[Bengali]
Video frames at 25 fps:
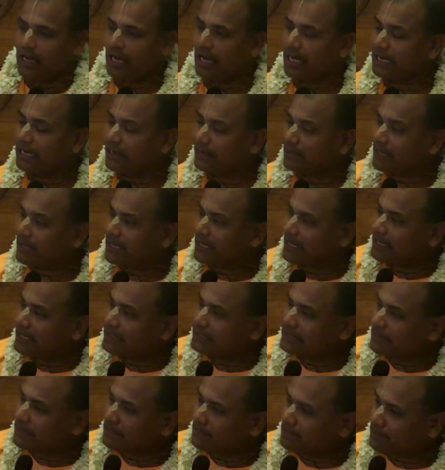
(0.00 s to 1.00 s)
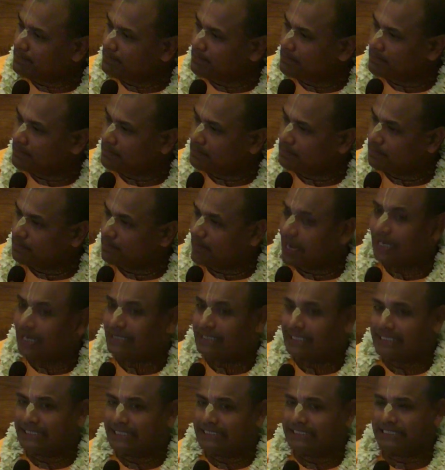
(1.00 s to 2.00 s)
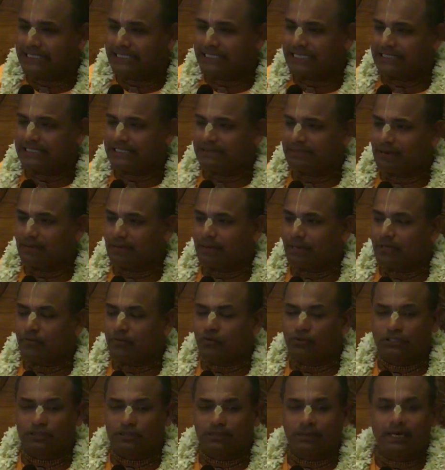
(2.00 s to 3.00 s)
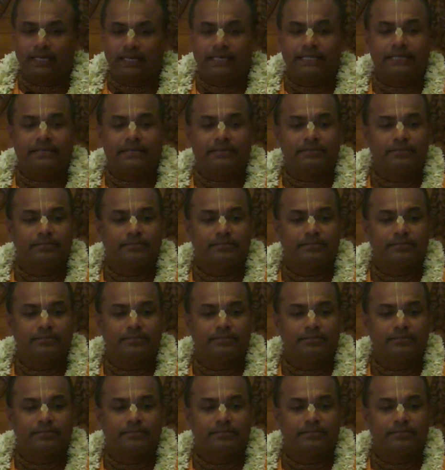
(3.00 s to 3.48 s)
আর আমরা এই যে পাটা কিসের কাজে ব্যবহার করতে পারি